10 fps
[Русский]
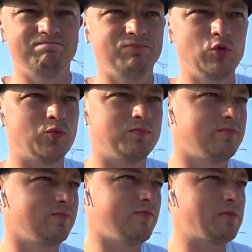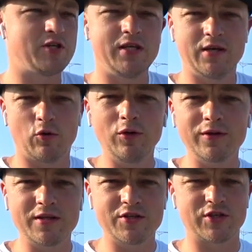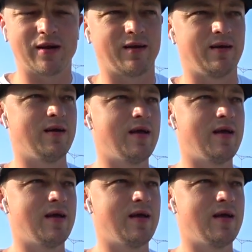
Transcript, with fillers: ну, вообще ни холодно, ни жарко.